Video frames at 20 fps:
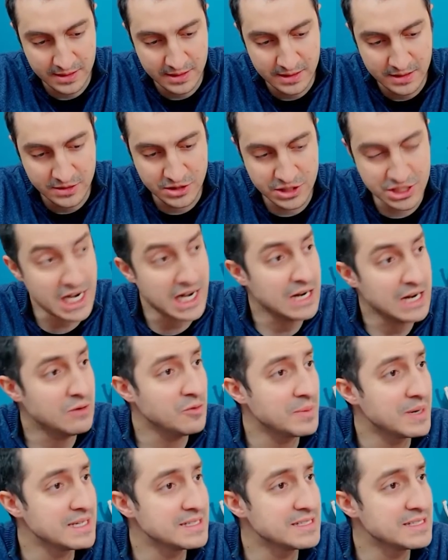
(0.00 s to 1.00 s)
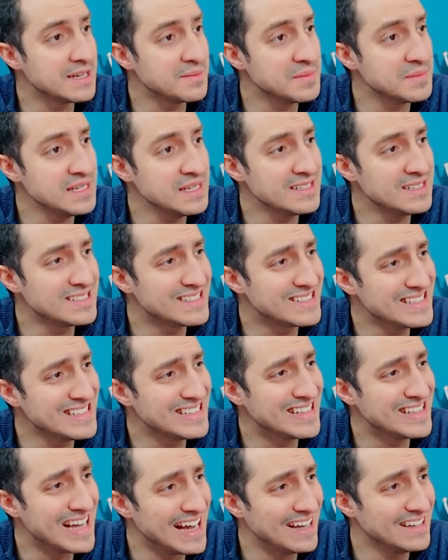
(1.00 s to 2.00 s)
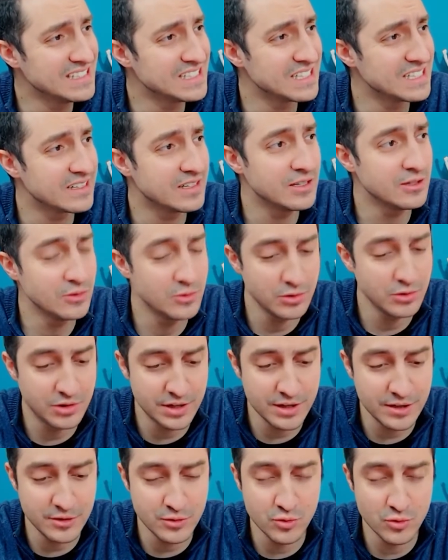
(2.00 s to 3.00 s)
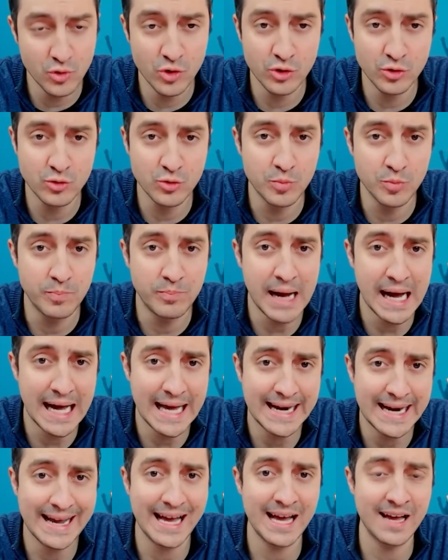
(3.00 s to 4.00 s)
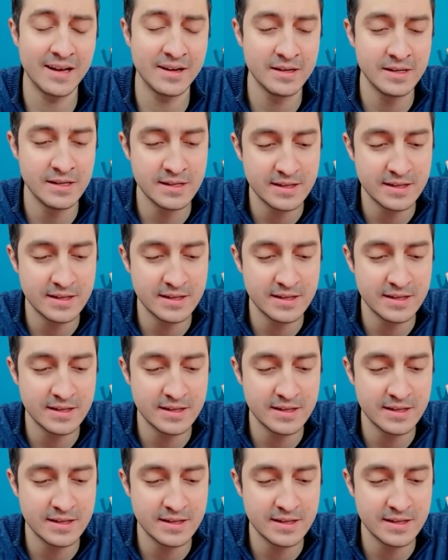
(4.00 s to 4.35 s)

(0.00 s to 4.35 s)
Thiago, mas na minha cidade, aqui no interior do Pará,